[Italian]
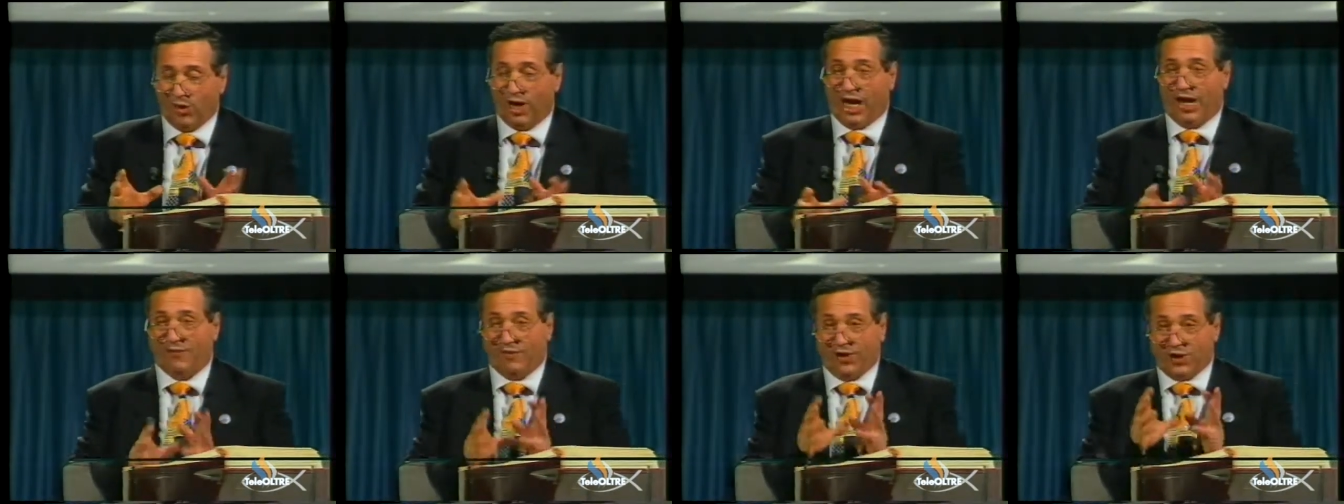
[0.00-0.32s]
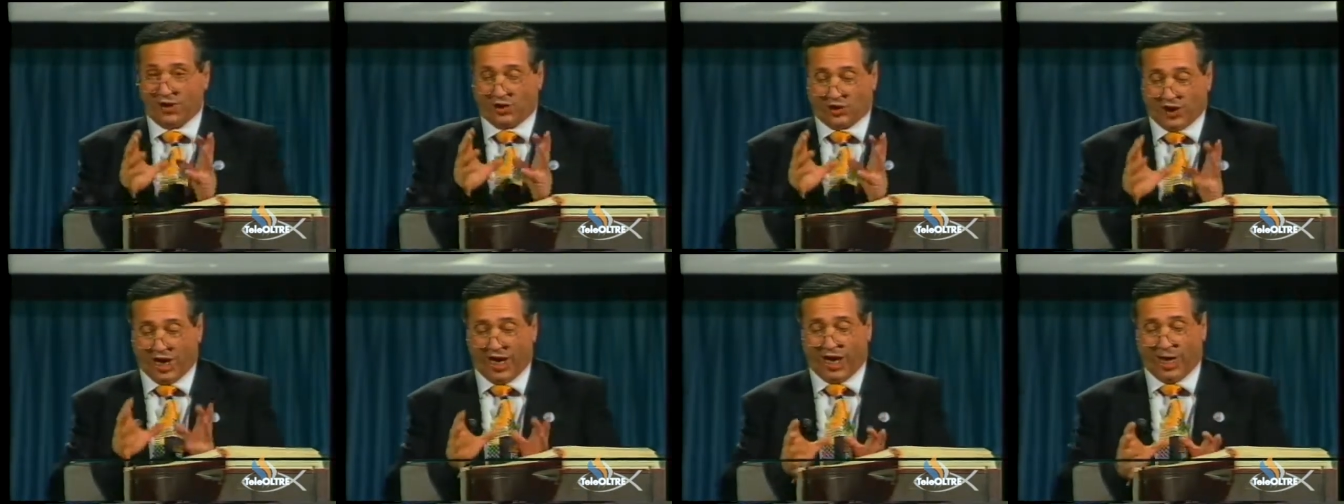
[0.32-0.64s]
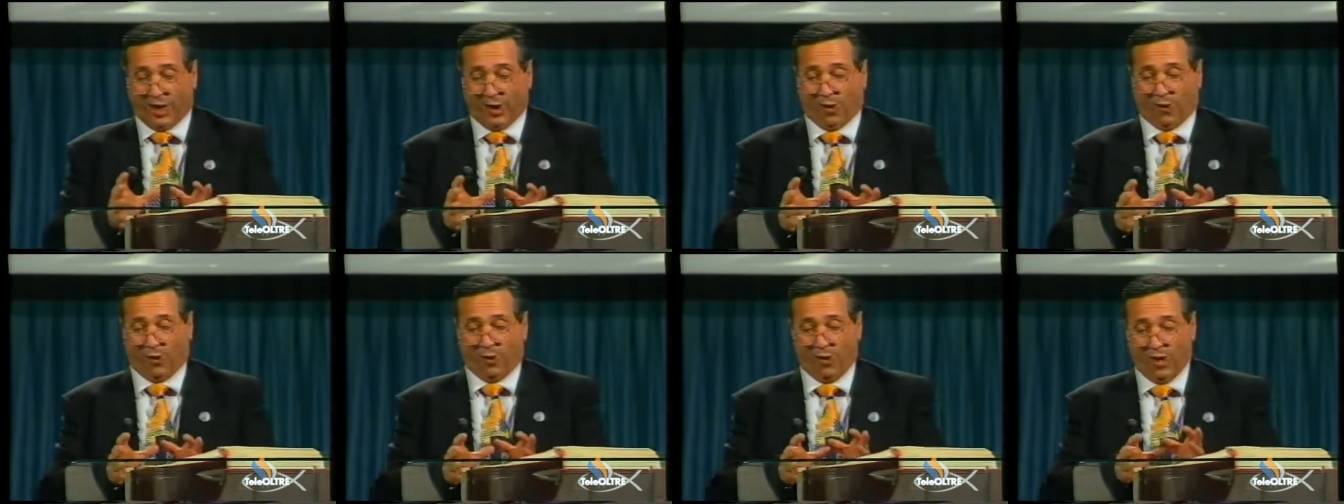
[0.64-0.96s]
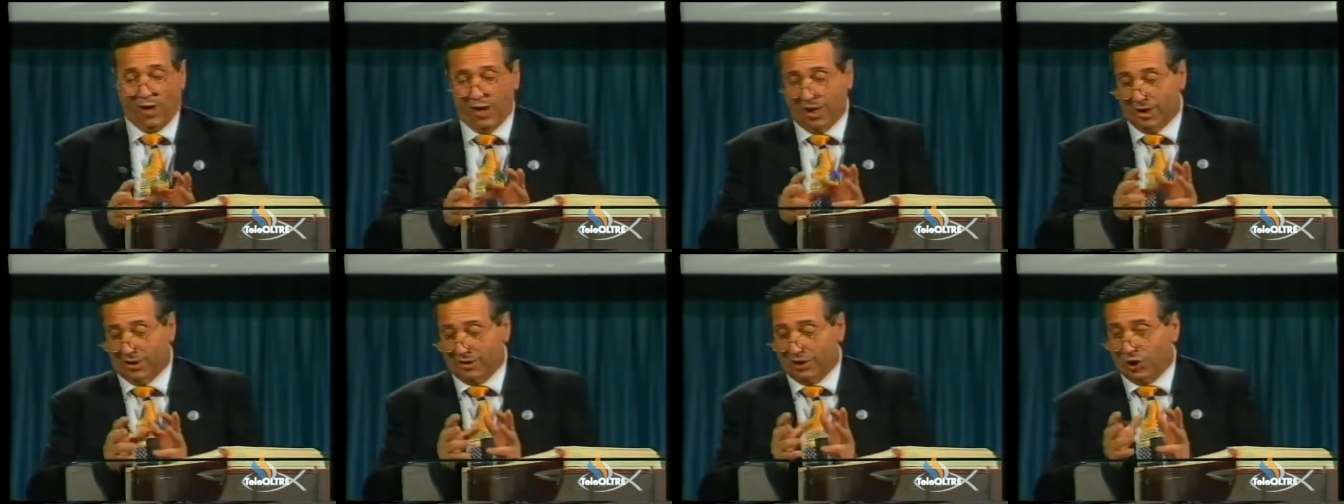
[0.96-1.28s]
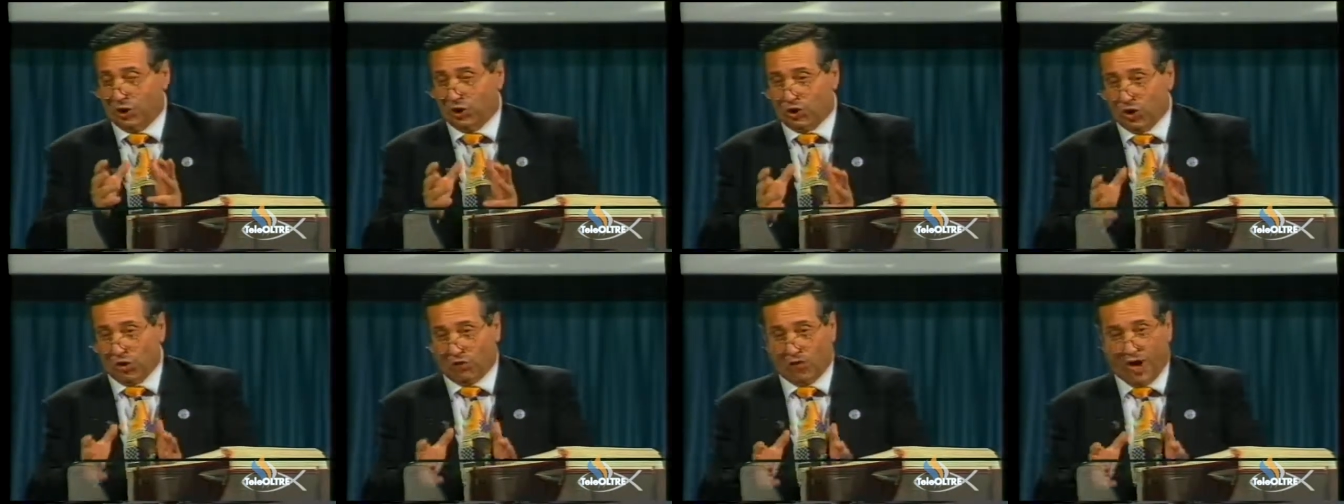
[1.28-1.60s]
Evangelo
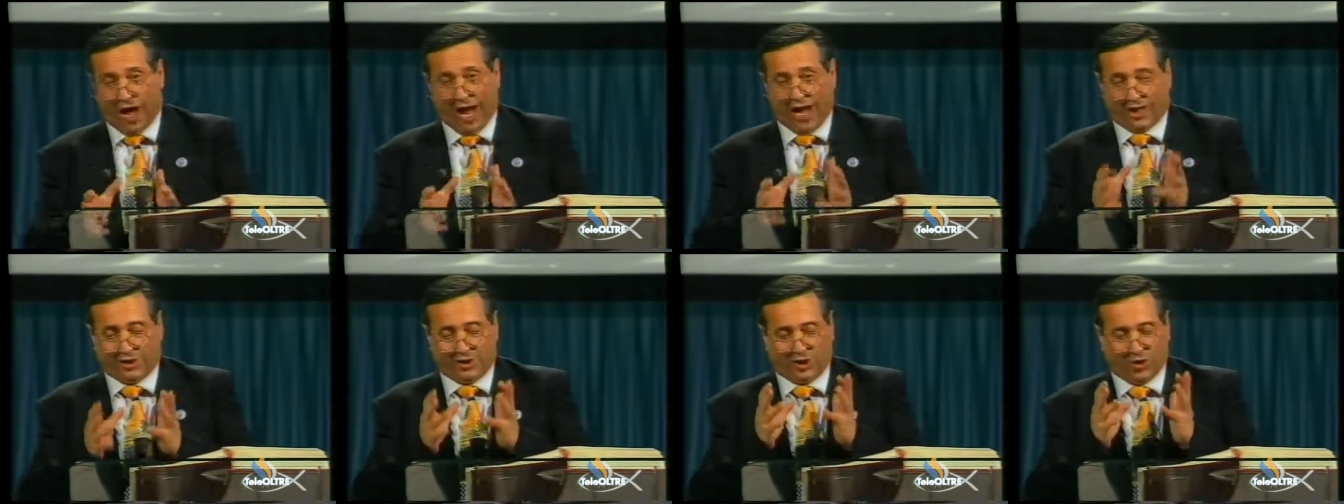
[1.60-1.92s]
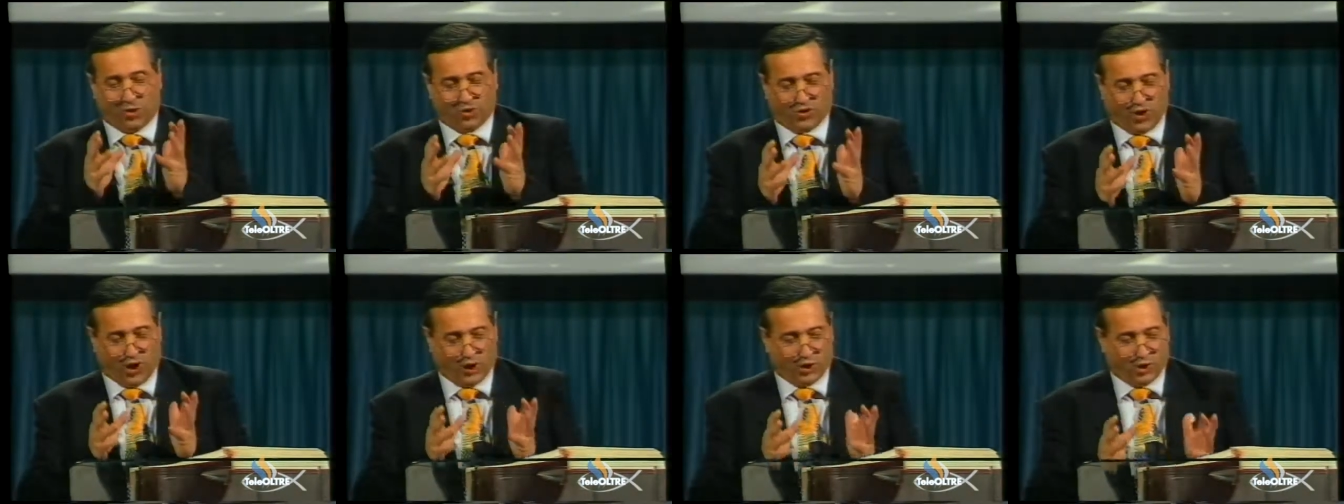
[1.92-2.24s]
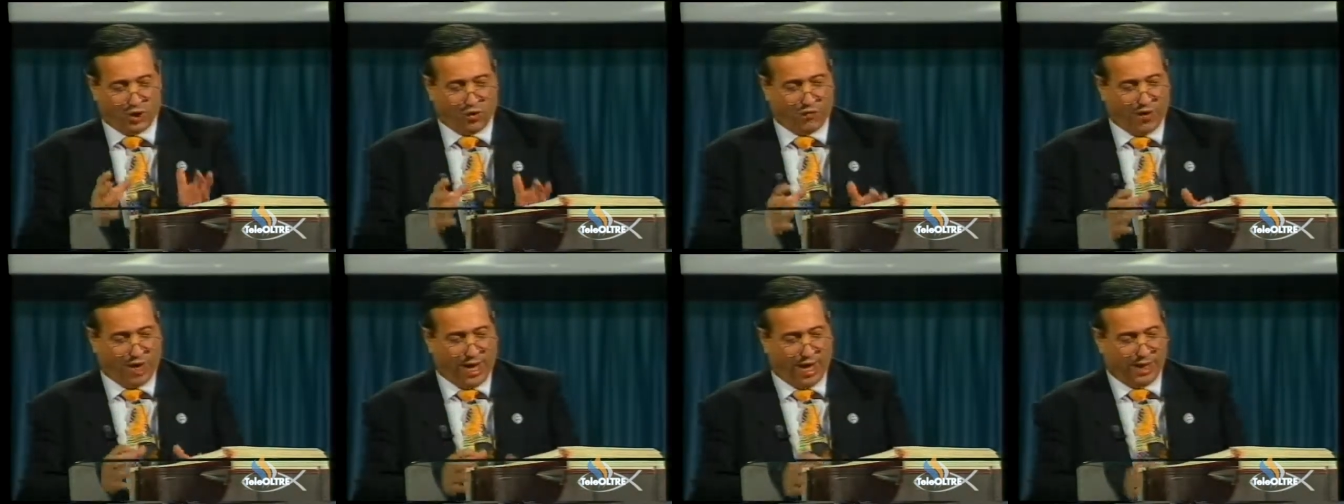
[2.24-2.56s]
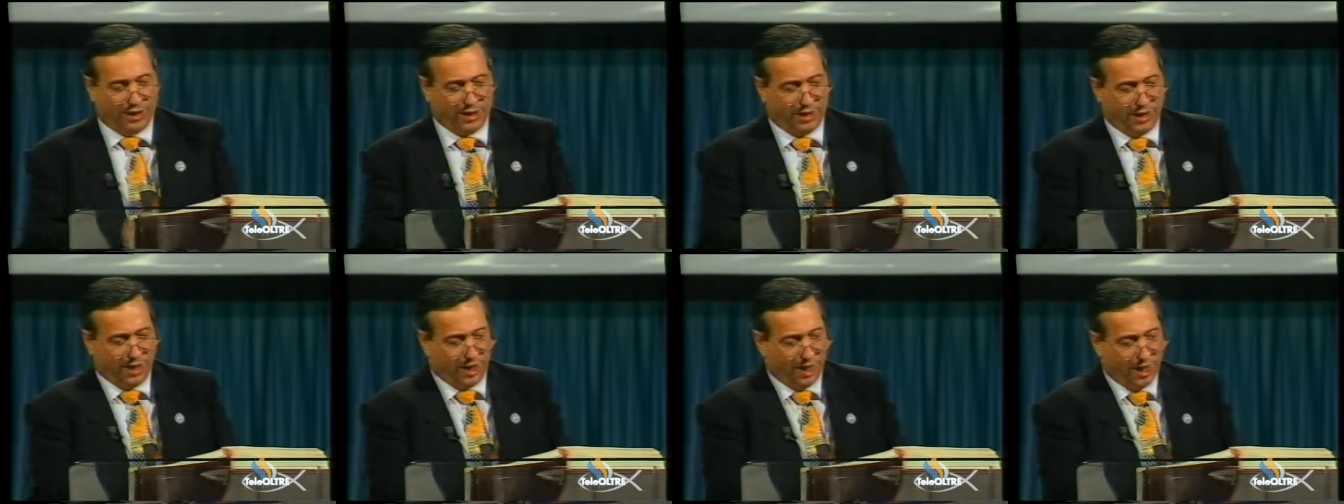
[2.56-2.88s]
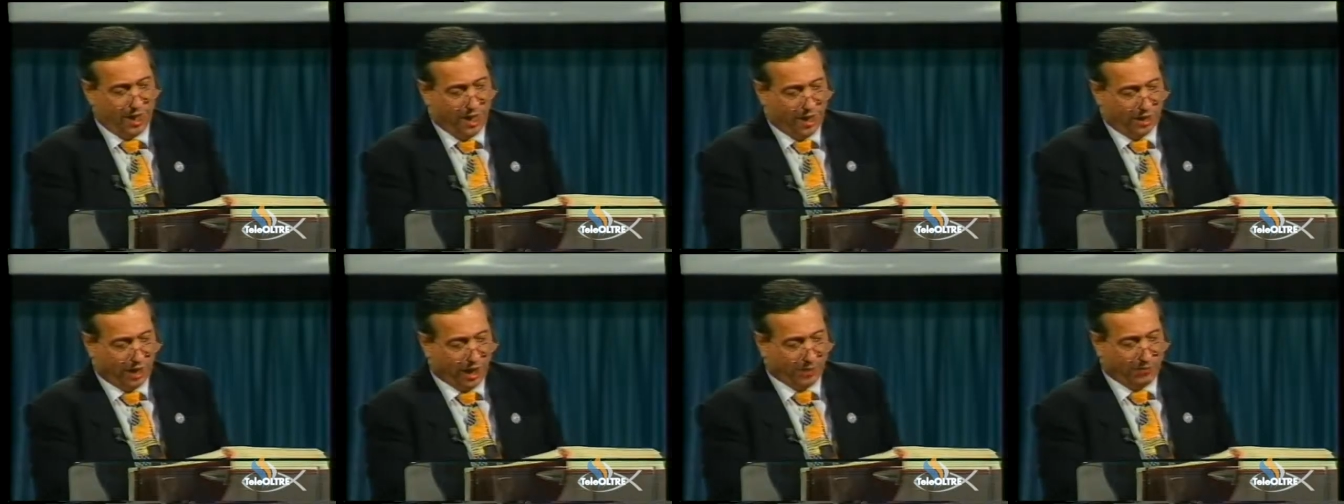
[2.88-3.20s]
di Giovanni o San Giovanni,
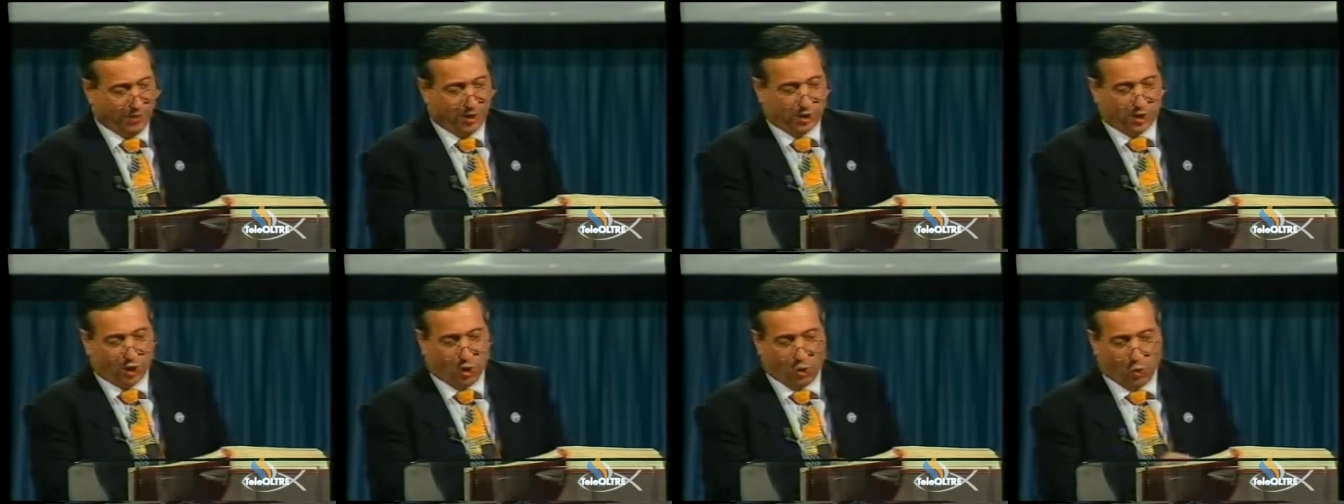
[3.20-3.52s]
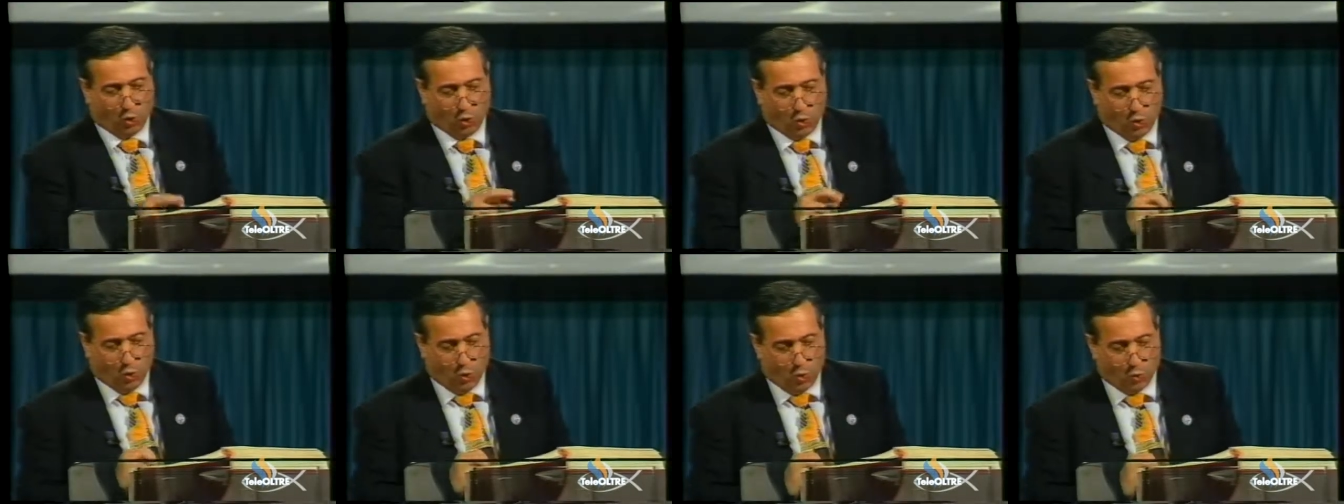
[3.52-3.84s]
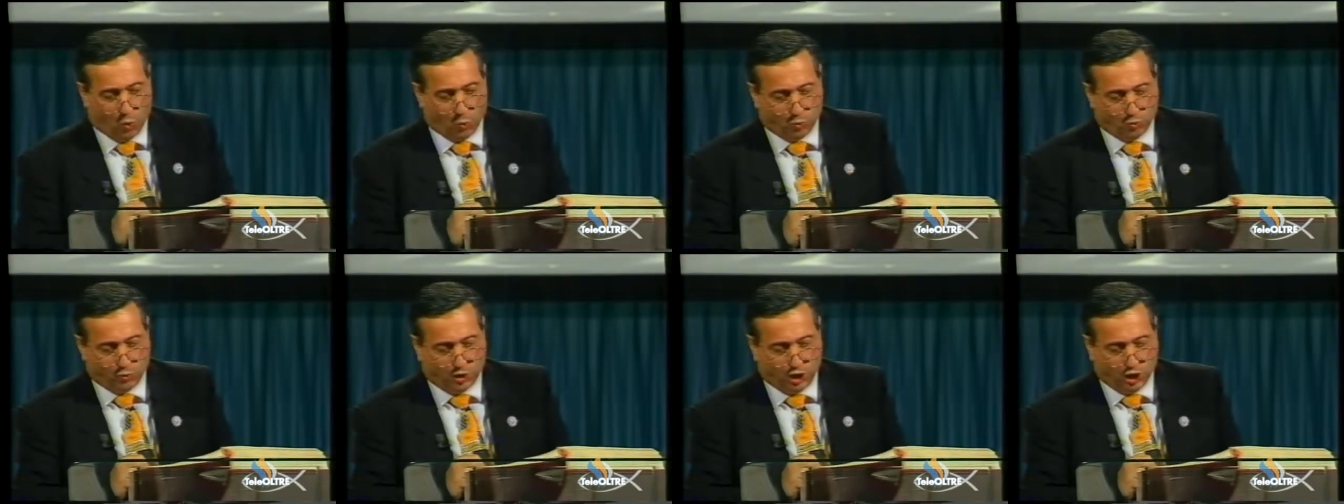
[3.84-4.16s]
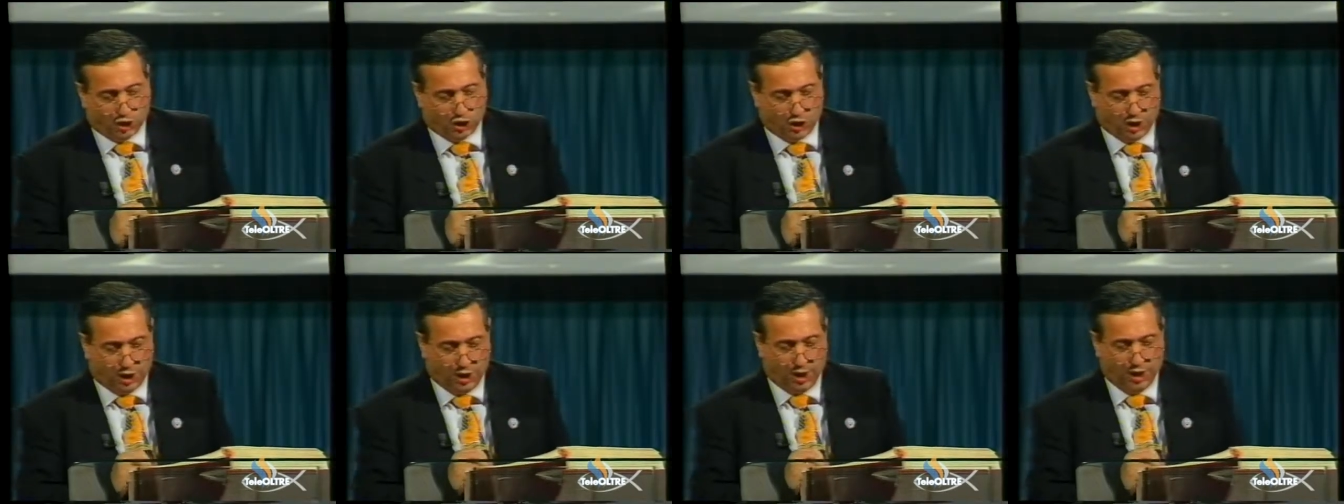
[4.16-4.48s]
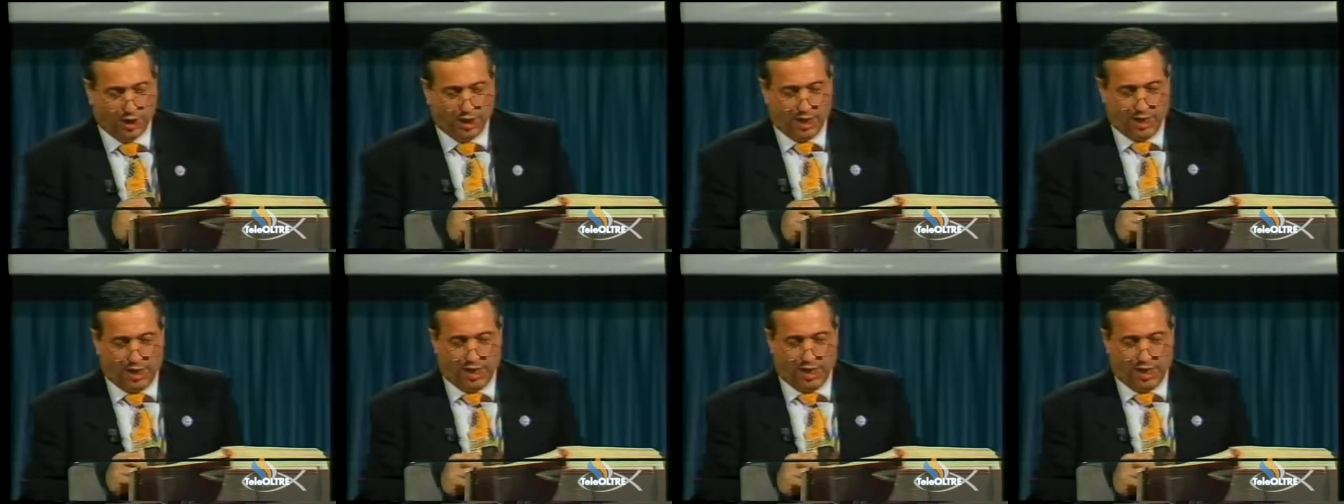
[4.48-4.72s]
capitolo 11,